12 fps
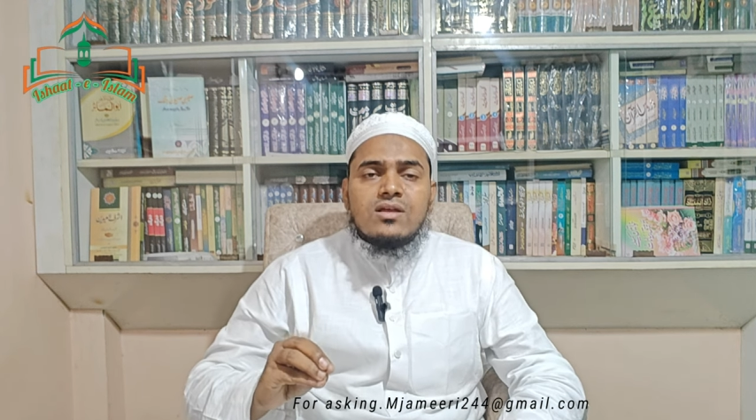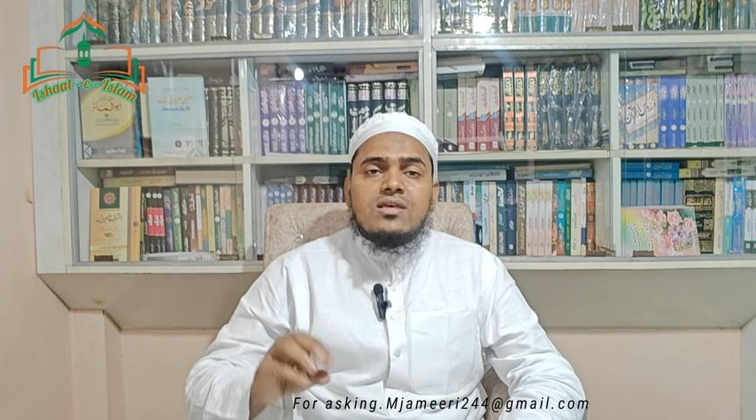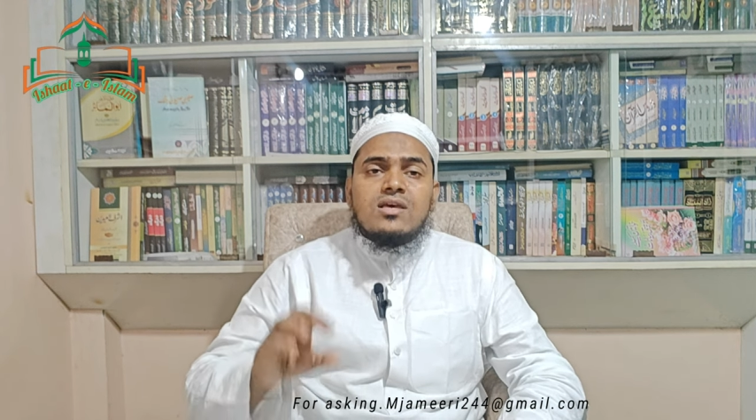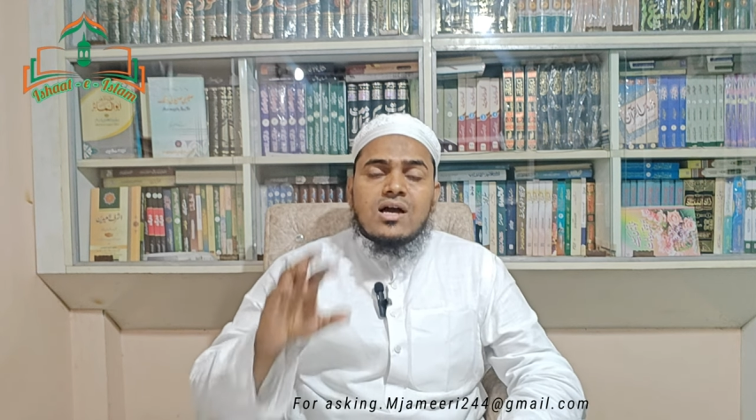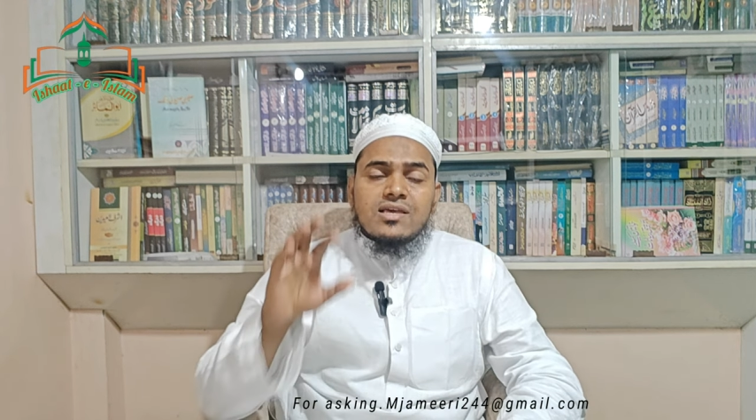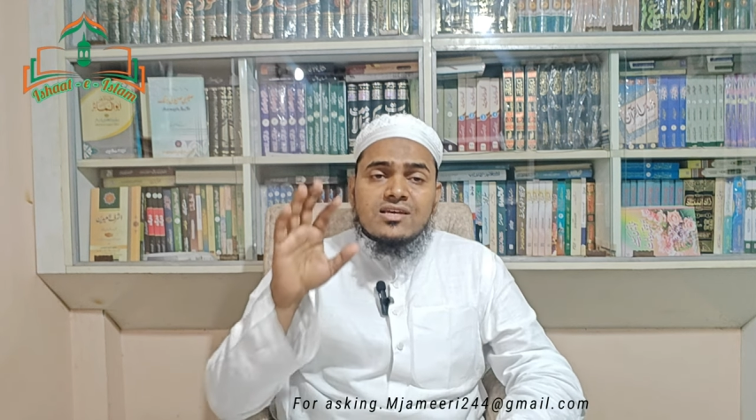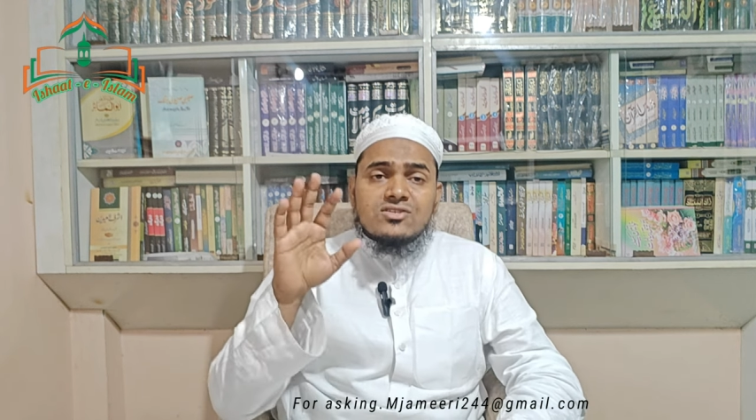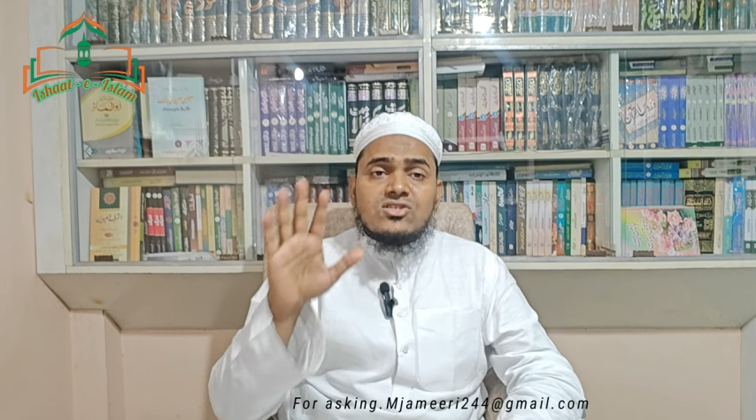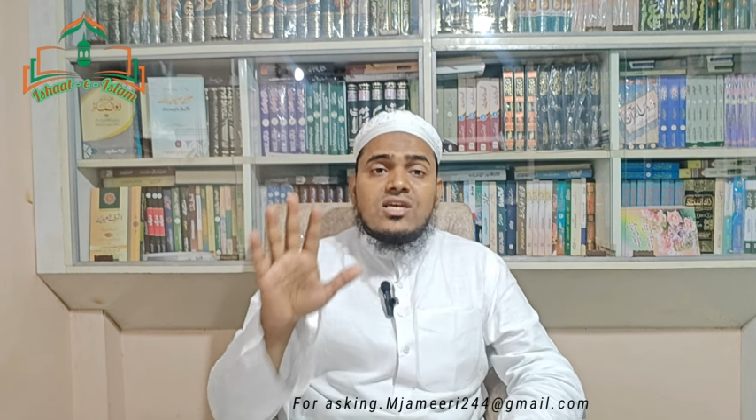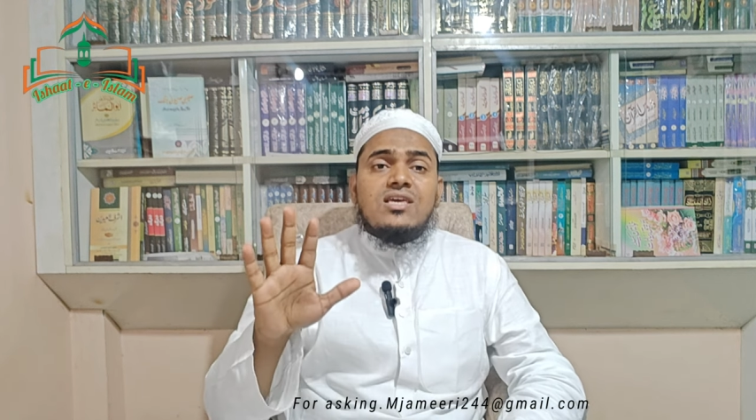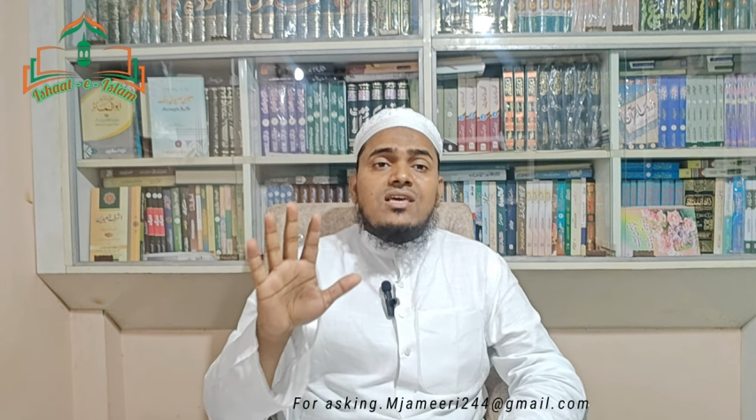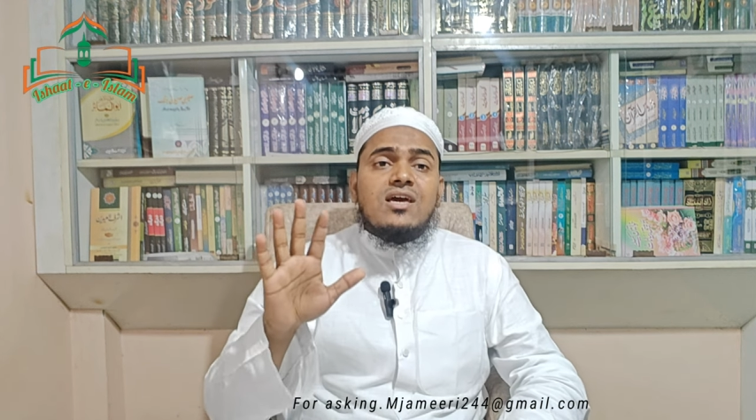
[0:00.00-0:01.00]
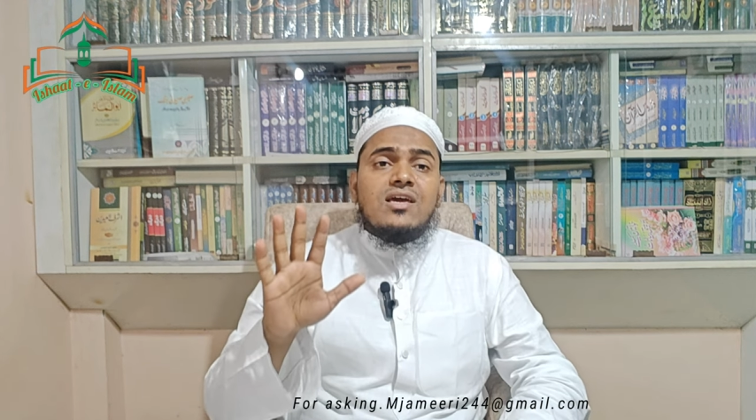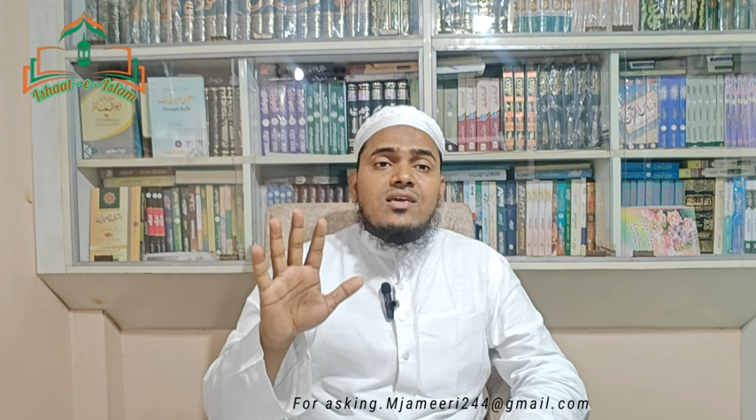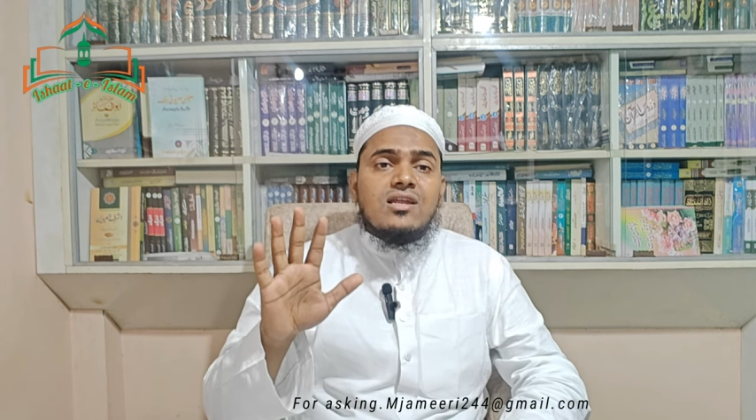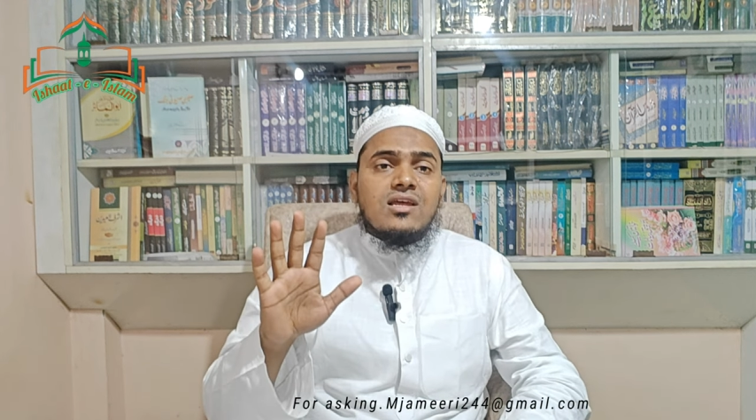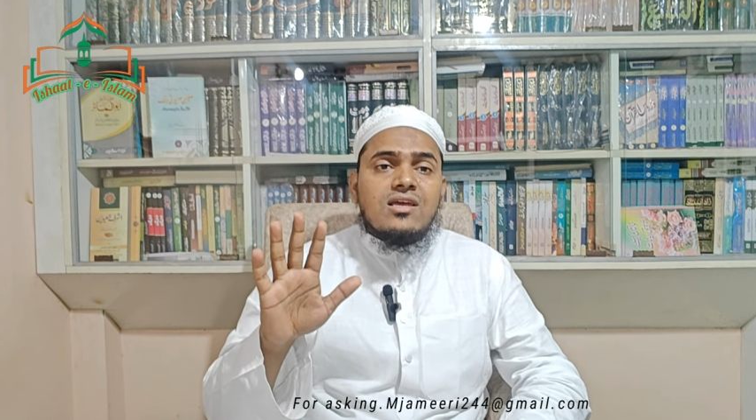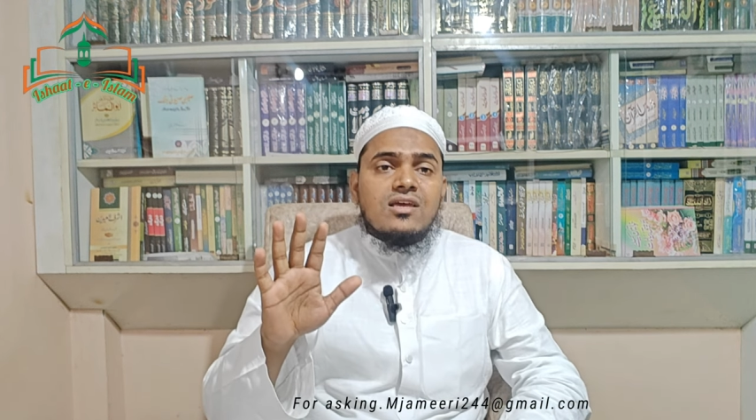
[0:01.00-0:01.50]
क्या ये सही है
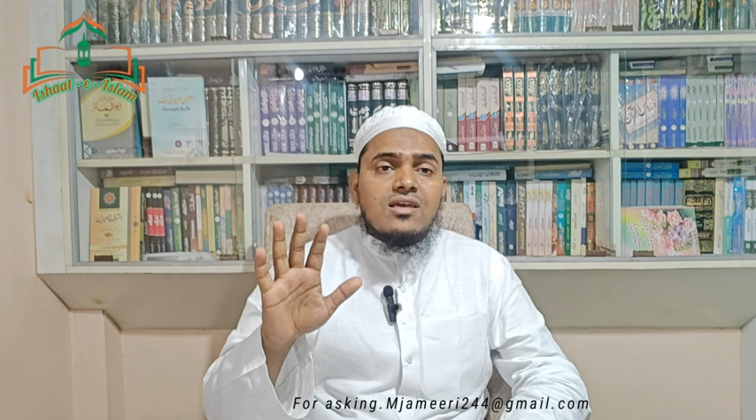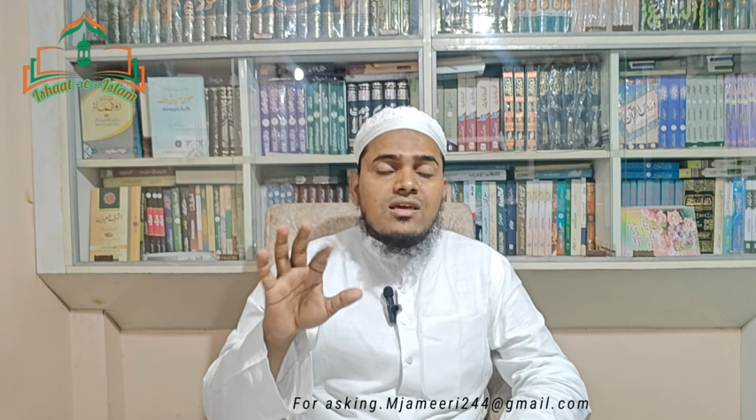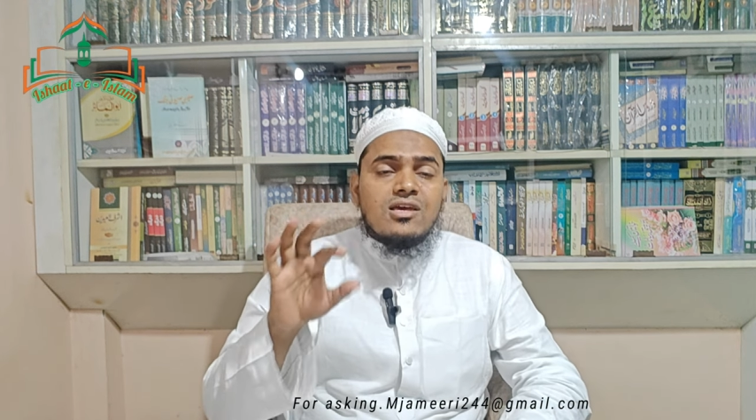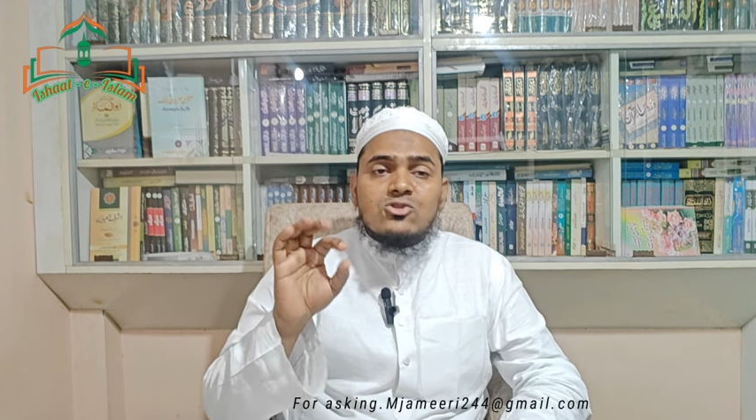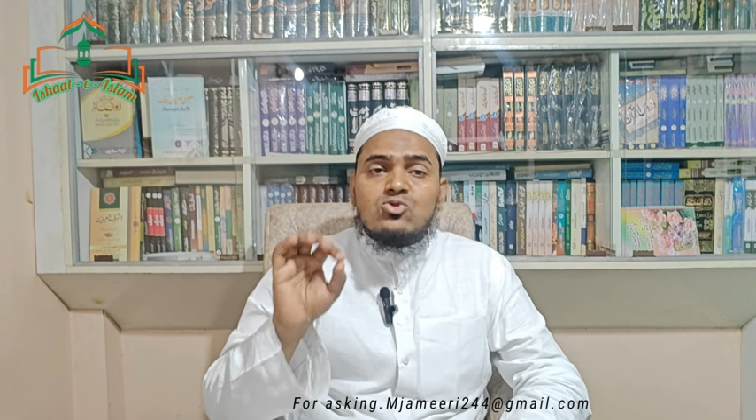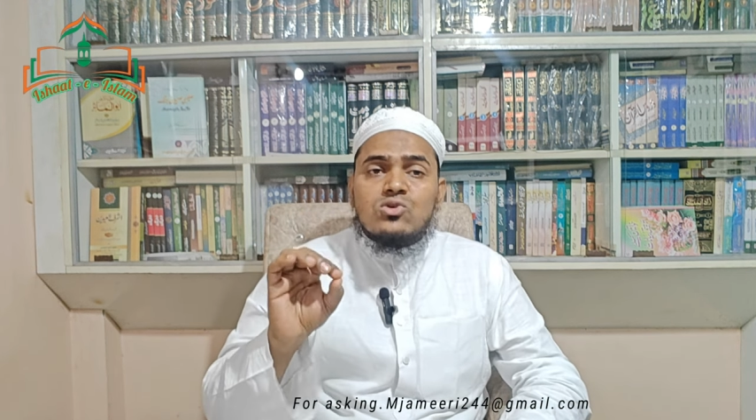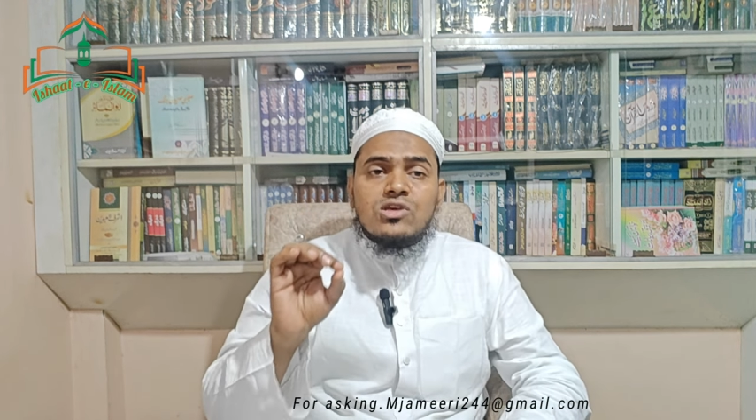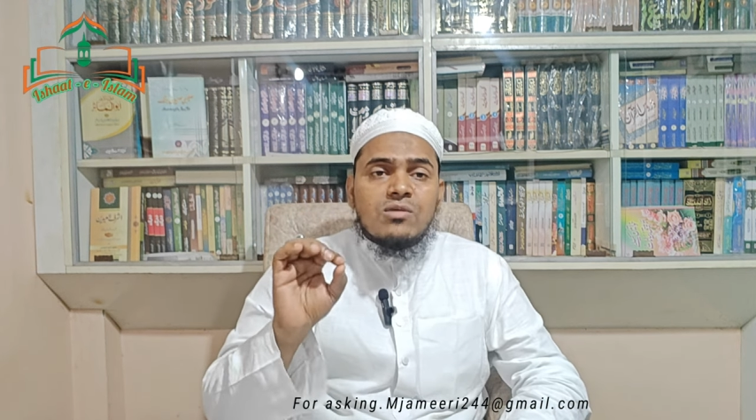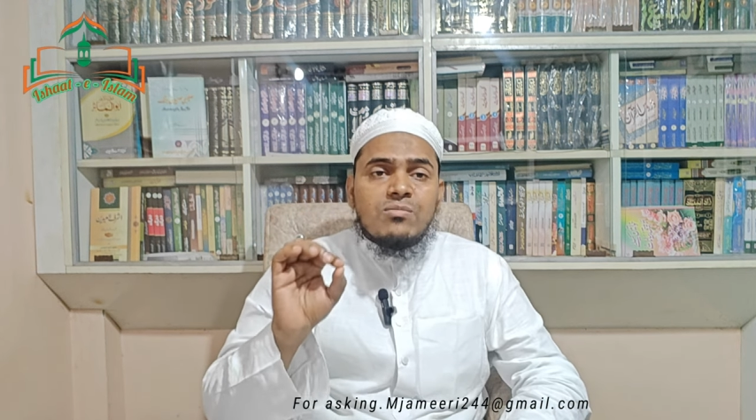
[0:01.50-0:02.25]
या नहीं एक तो